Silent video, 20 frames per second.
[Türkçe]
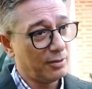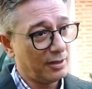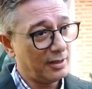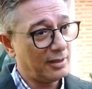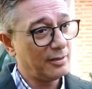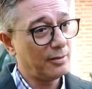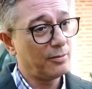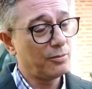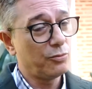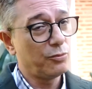
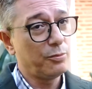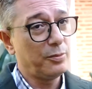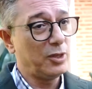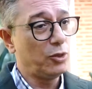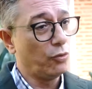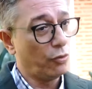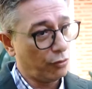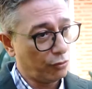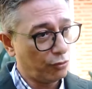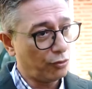E, bu
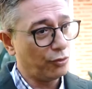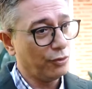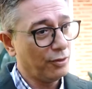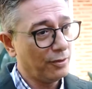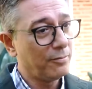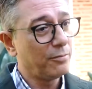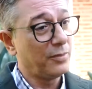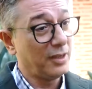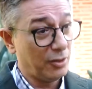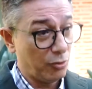bir döngü,
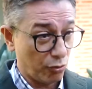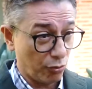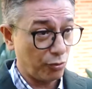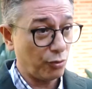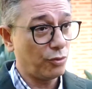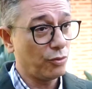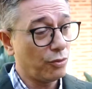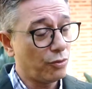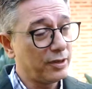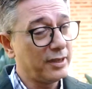bir
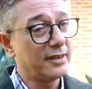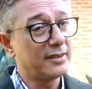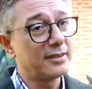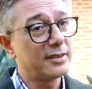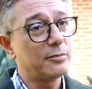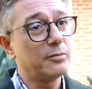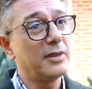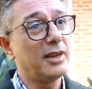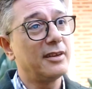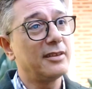döngü. O
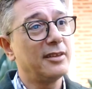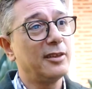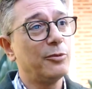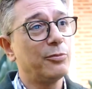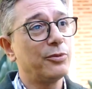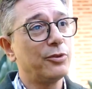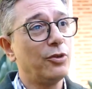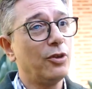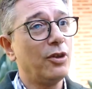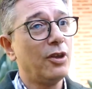yatırımlar da
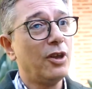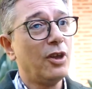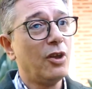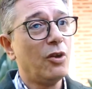yapılıyor.